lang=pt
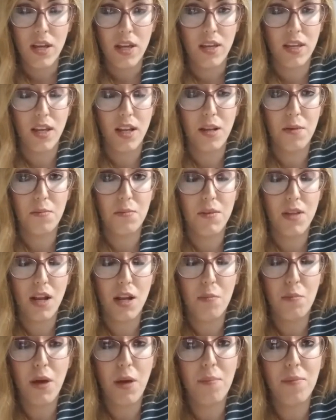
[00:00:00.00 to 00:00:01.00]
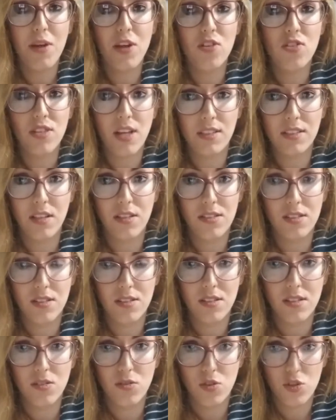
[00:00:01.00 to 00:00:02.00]
e ele, ele permite certas
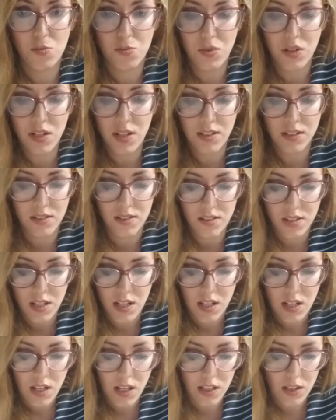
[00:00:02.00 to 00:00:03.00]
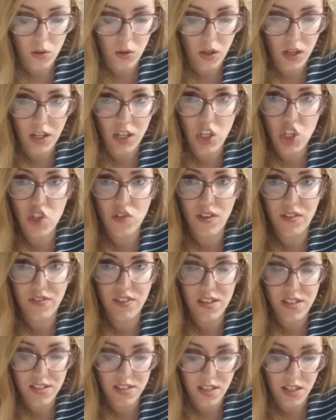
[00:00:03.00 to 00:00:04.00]
transições bonitas. Então, o que, que a gente vai
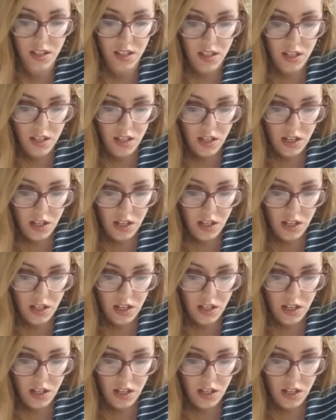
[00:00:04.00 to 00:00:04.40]
fazer?